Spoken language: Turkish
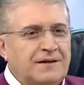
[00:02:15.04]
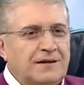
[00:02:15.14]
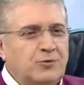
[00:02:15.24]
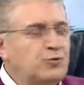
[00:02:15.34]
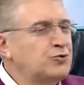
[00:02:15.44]

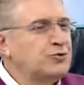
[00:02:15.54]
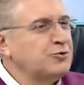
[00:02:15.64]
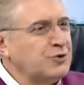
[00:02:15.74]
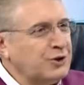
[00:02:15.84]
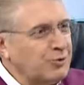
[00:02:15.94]
300'ün
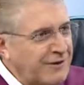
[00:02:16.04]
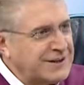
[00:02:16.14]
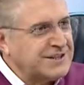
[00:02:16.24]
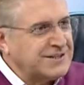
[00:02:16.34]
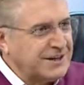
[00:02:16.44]
e, üzerinde
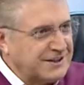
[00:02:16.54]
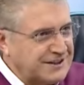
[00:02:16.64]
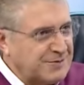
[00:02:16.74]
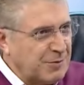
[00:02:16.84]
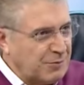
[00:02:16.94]
üniversite ziyaret
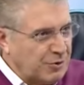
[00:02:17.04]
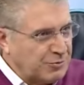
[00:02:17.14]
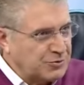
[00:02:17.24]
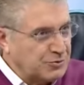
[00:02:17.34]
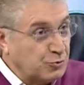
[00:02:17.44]
ettim biliyor
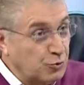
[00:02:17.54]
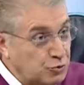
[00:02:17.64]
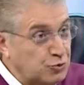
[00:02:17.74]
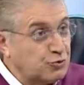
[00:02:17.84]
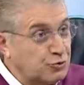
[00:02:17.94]
musunuz?
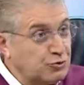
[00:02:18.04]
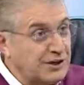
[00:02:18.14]
300'ün